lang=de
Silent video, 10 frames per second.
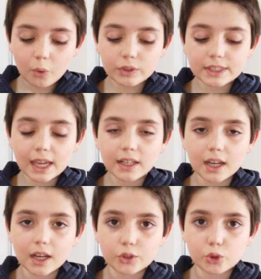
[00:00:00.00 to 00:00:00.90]

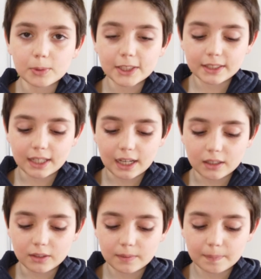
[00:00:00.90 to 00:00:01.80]
Hosanna, jubelten
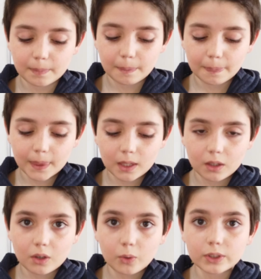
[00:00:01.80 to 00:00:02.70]
alle.
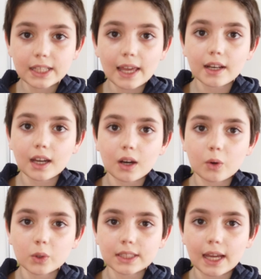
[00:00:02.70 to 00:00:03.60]
Hosanna,
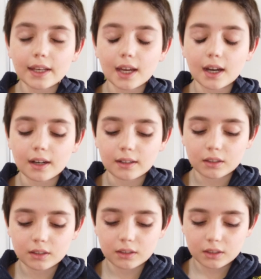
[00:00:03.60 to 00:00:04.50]
Hosanna,
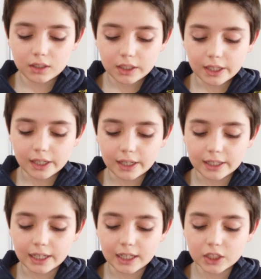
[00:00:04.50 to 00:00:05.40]

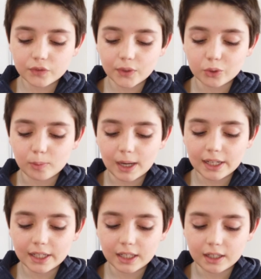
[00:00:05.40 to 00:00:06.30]
erklang es von
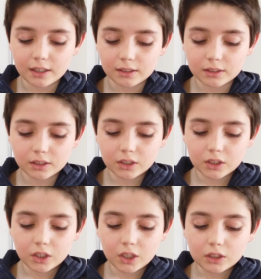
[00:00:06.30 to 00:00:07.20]
überall her.
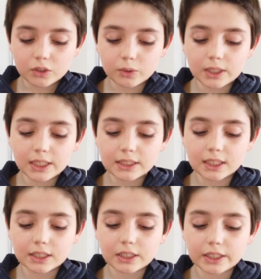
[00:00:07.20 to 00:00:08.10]
So hieß
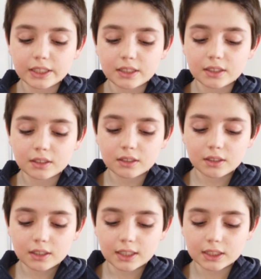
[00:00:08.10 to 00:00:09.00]
das Lied,
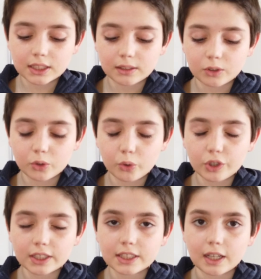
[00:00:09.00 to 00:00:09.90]
das ihren
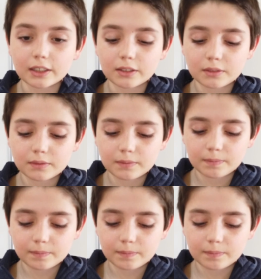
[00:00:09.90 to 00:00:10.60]
König sangen.